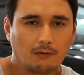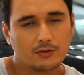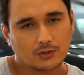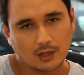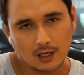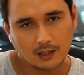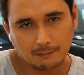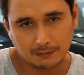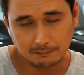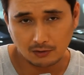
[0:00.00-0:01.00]
would say
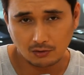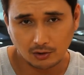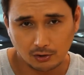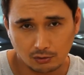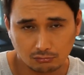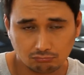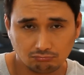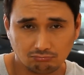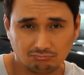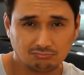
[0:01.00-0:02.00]
dapat panoorin yung
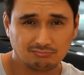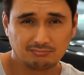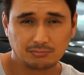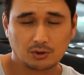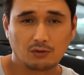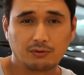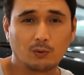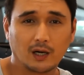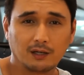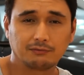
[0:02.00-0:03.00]
Trophy
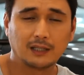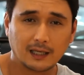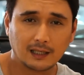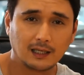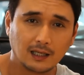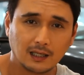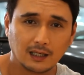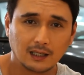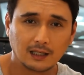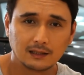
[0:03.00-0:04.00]
Wife dahil
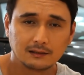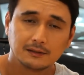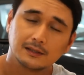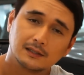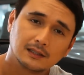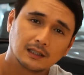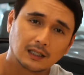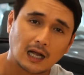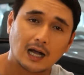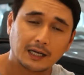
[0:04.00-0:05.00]
uh,
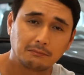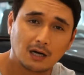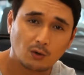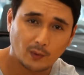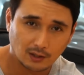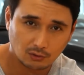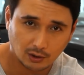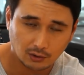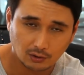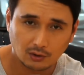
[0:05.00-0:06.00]
nakakaibang kwento
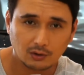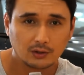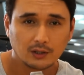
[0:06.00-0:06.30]
nito.